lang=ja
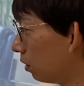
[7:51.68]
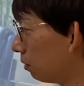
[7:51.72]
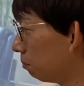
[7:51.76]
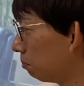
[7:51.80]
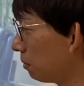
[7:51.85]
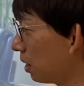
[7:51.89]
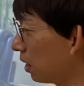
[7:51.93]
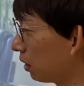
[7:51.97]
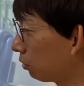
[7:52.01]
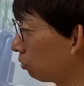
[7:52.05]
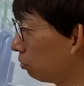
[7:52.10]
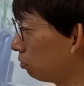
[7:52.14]

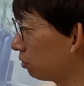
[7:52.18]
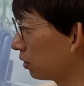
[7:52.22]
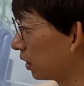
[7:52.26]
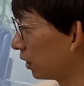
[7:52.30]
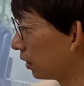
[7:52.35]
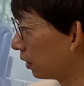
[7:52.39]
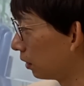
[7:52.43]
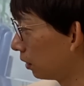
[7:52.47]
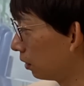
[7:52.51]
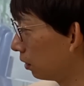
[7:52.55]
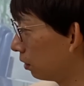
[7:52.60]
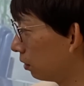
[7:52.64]
まあ今
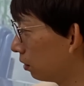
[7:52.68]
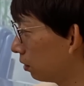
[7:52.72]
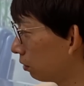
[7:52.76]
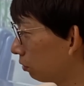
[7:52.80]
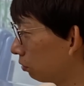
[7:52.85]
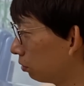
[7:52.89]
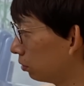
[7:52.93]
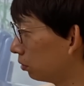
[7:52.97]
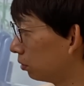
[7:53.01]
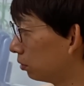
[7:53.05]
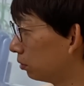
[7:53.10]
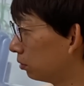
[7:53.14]
回
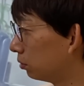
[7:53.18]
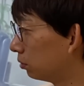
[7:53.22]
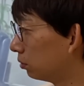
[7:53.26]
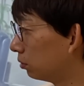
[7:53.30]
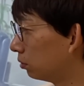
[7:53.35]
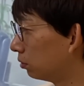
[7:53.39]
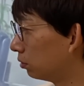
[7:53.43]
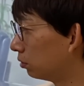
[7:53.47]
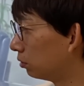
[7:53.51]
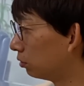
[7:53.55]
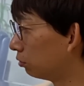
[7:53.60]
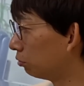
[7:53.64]
こ
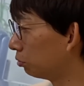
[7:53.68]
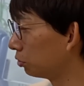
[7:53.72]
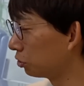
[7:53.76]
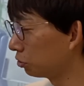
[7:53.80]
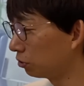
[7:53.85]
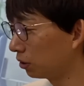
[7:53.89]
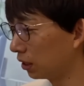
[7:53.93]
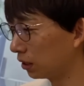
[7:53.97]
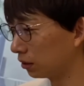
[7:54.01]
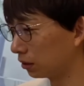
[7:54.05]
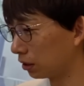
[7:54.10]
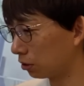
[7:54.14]
の面
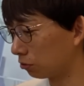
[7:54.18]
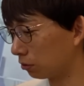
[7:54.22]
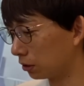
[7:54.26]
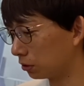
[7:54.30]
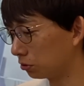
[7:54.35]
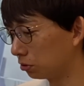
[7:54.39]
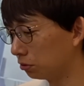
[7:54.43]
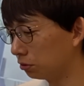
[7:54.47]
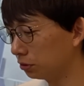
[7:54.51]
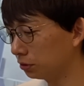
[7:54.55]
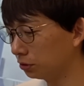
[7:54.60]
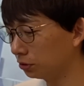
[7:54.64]
白かったのが、
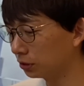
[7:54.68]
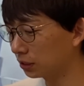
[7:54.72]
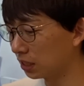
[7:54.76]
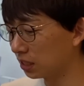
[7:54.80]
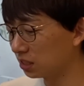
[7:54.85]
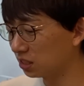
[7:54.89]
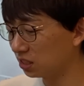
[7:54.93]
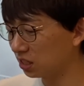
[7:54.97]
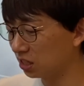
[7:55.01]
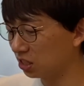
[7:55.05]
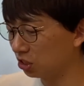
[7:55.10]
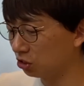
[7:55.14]
そういう
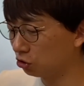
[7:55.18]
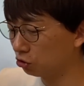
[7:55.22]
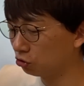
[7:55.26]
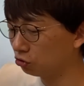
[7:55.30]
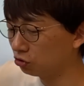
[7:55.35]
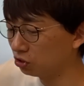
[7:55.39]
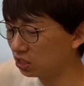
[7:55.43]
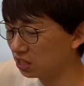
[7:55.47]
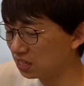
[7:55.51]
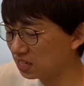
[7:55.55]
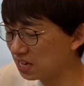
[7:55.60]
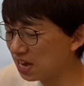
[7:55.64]
感じで非
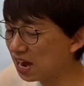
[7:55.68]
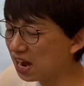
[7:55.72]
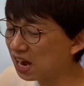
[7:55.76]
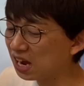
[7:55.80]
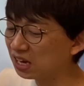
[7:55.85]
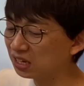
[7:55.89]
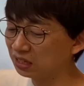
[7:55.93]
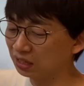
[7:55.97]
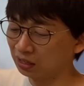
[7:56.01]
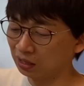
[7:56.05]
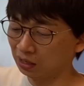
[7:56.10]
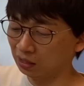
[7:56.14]
常に
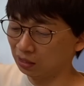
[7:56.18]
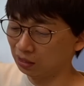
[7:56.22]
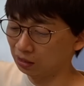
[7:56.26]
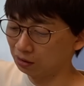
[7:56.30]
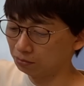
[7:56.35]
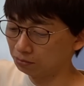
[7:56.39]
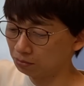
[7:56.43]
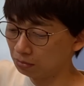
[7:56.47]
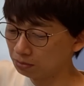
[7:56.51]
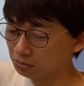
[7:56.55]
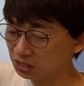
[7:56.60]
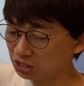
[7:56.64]
嫌な
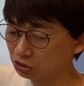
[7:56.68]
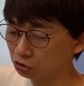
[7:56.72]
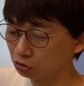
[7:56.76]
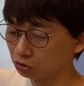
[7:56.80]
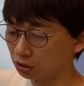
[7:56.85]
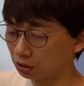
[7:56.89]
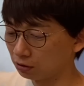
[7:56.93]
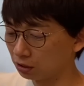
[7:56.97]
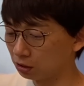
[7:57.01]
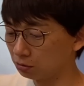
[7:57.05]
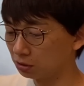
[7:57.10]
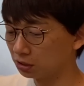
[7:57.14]
ミッション
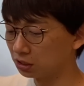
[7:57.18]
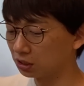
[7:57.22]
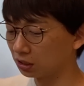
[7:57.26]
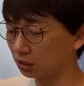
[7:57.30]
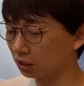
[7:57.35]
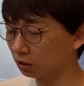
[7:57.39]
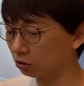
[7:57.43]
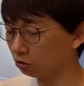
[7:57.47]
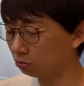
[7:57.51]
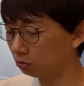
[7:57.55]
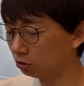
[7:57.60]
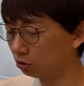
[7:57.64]
ではありました
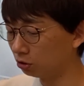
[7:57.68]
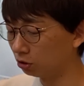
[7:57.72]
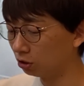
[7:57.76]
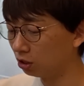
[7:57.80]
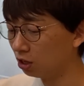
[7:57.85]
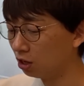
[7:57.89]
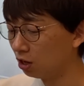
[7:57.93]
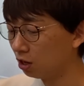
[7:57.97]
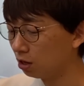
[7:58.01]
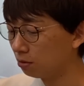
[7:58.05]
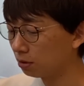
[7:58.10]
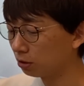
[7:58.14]
けども、
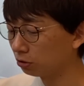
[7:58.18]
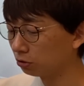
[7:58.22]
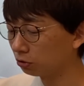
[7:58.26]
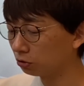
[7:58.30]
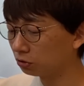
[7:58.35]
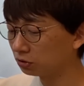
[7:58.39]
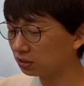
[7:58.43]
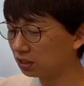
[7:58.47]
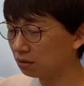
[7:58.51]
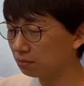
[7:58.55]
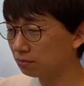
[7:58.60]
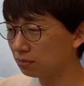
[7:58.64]
この
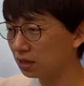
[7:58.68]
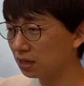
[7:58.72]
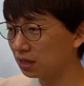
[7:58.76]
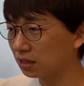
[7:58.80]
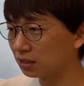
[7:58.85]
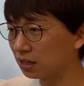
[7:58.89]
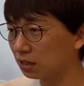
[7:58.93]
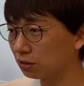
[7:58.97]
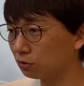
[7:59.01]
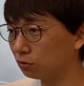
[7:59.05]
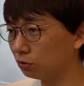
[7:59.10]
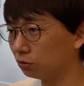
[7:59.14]
5000万円
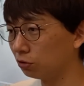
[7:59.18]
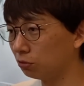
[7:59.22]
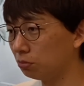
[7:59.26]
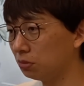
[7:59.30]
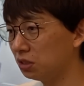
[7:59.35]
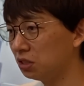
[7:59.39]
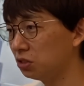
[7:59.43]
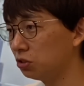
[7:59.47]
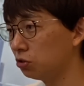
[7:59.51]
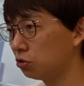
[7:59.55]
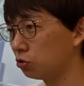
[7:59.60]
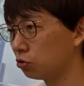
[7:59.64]
確保の
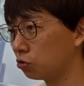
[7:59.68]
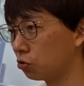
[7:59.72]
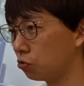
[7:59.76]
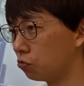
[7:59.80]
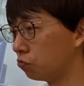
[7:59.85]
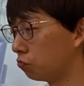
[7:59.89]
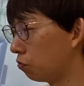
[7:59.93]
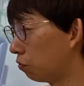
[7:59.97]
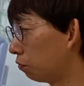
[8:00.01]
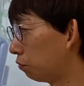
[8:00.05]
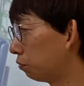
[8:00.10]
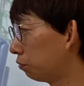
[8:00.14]

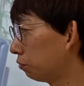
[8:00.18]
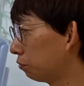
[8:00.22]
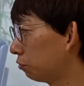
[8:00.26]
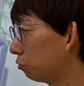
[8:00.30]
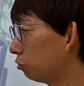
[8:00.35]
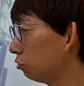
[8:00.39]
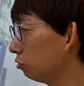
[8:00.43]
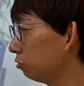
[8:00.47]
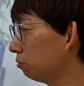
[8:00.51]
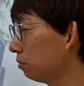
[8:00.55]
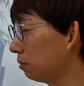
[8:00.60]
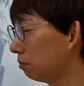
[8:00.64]

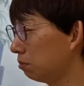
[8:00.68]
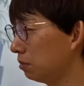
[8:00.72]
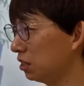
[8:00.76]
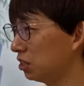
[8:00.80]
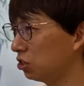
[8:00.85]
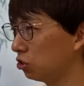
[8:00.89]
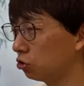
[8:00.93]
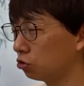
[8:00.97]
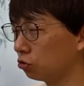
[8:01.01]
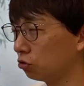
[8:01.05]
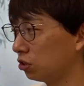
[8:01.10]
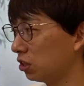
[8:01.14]

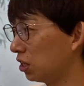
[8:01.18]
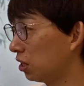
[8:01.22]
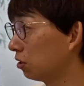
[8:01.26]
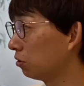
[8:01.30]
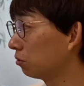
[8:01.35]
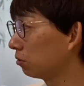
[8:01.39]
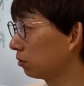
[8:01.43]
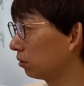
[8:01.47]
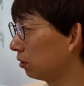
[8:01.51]
ミッションによっ